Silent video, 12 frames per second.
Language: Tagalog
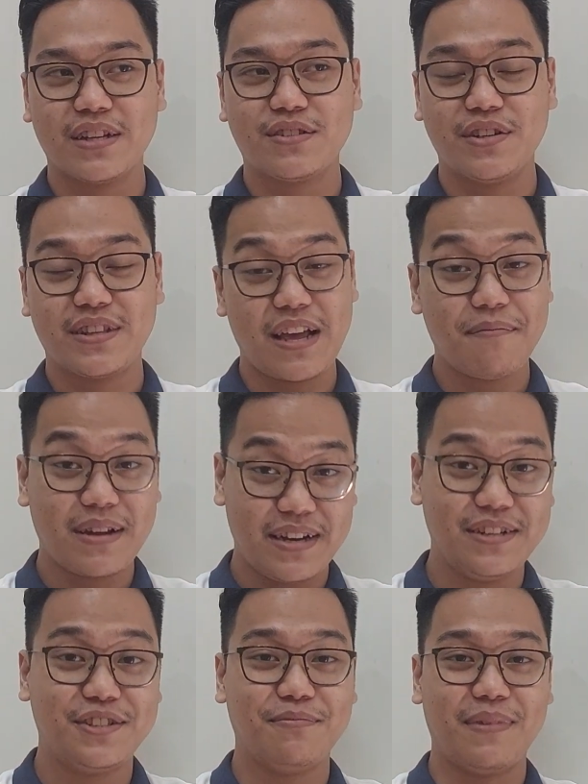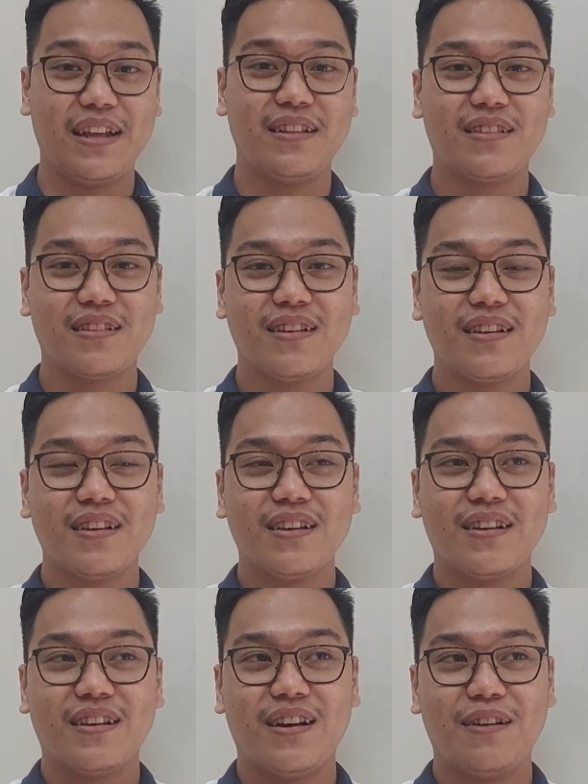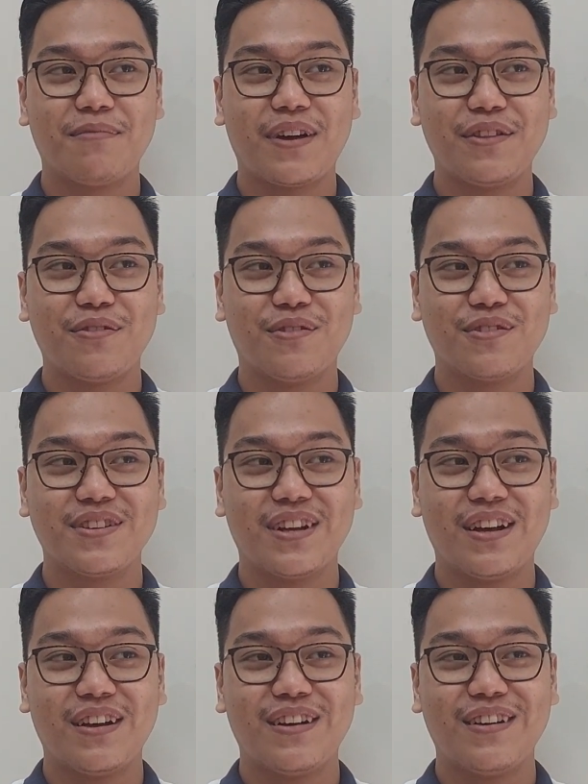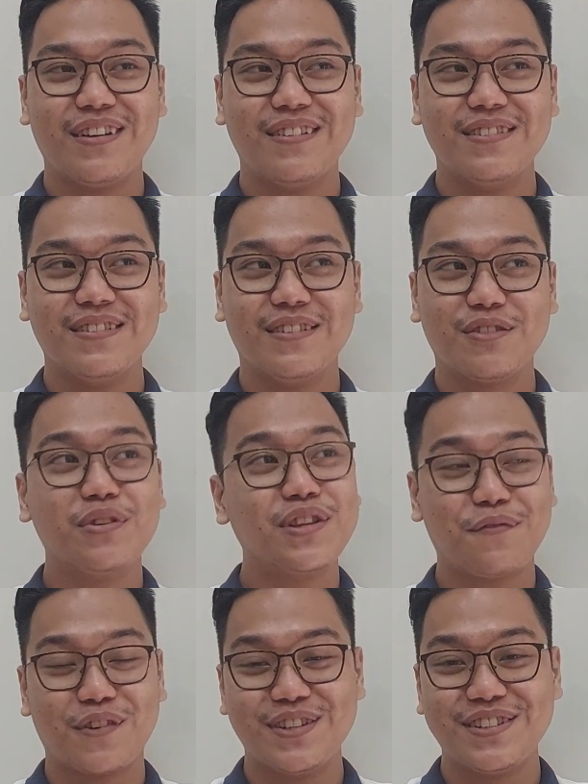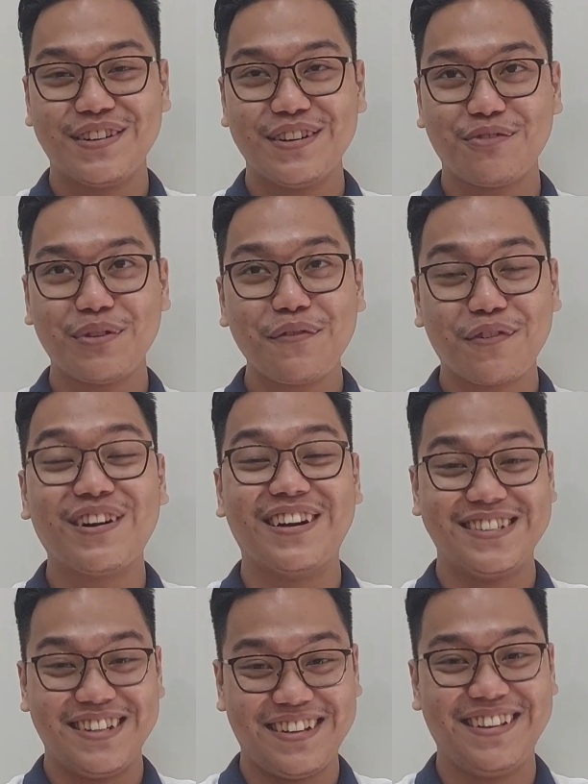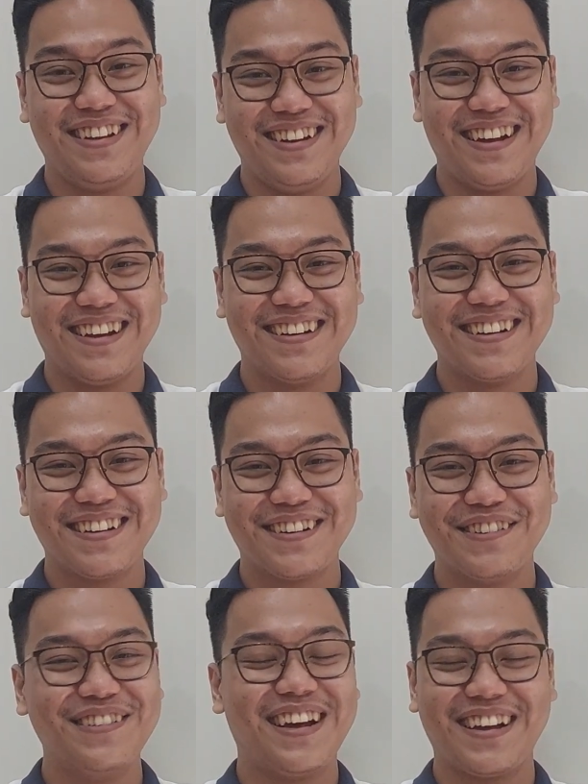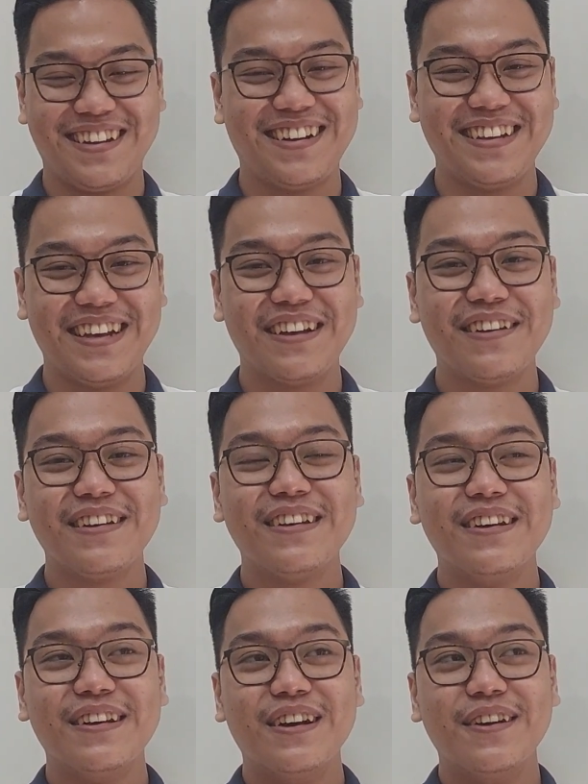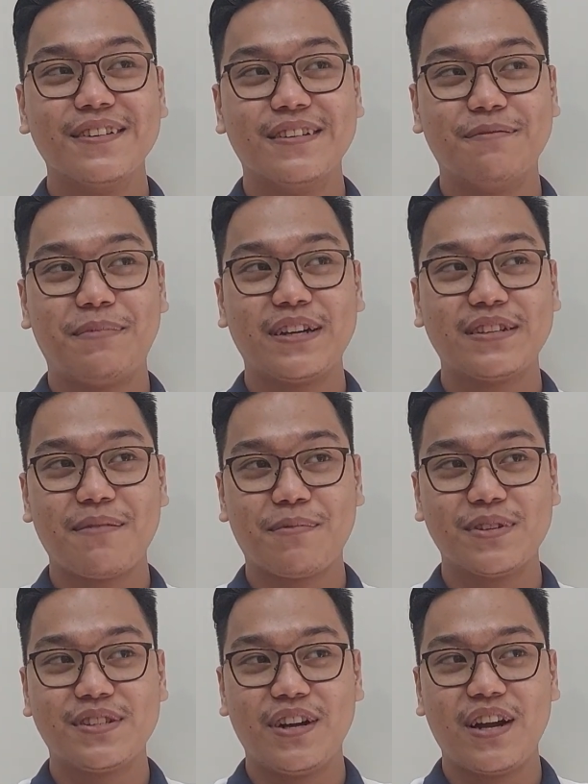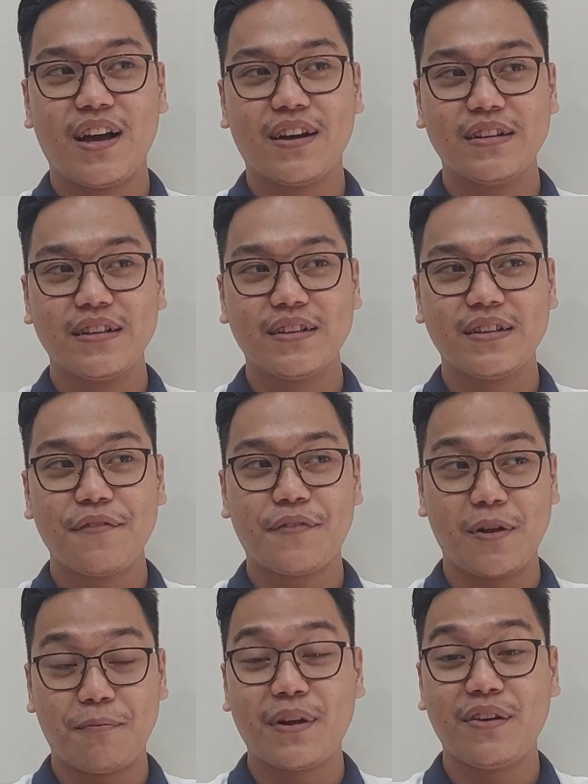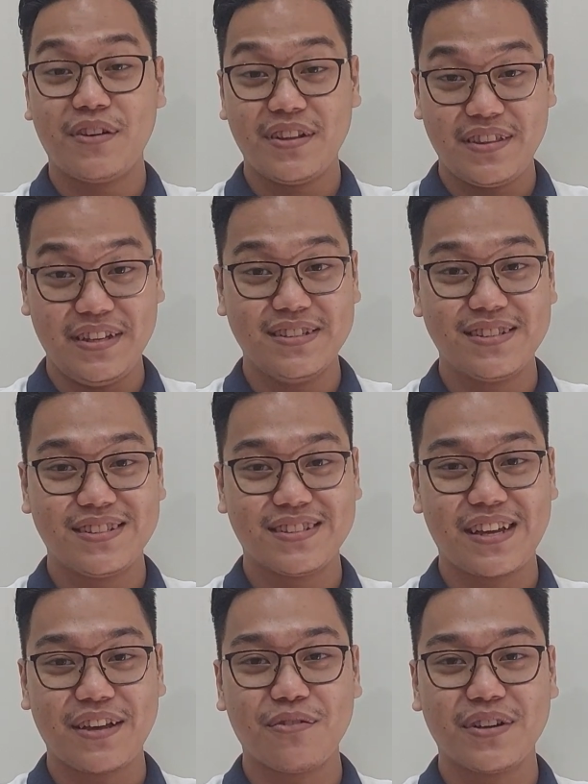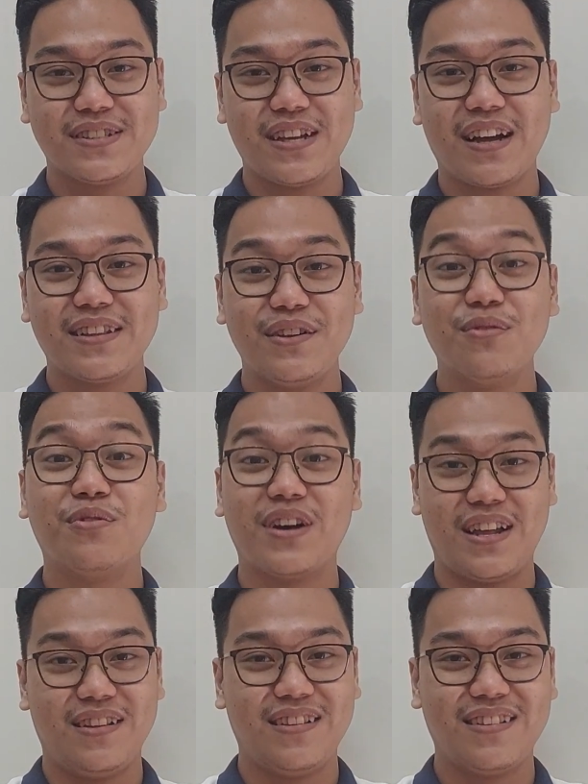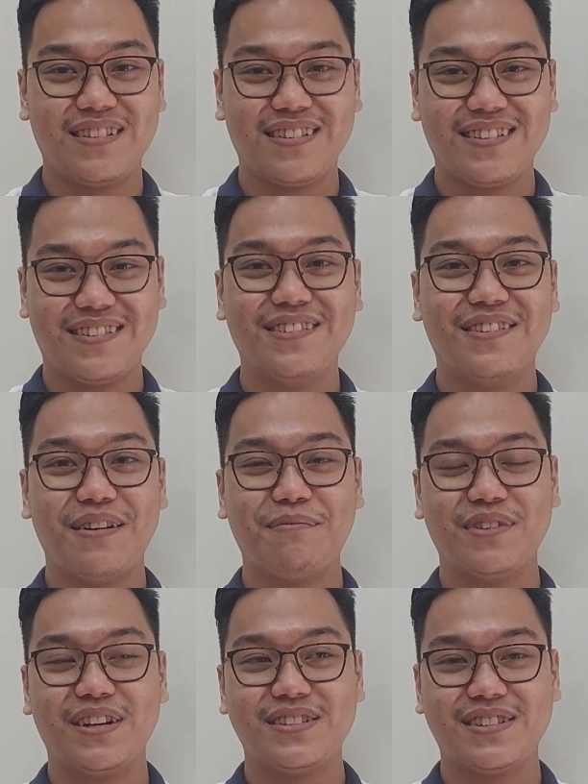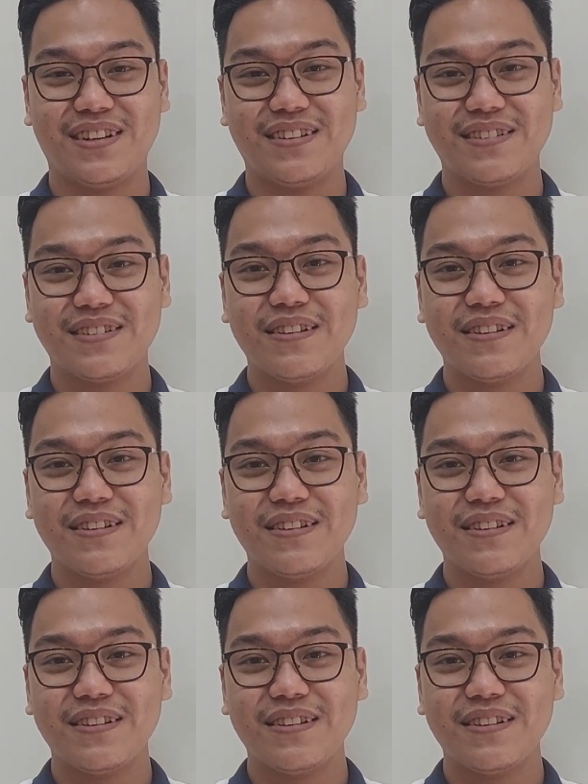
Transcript: it's time management. Um, kay tungod nga 24, 24 hours in a day lang. Oh. Kulang, ginaya. Mm. Pagkatapos, sir, ang different priorities, kay kung kis agad dinungan, oh, studies,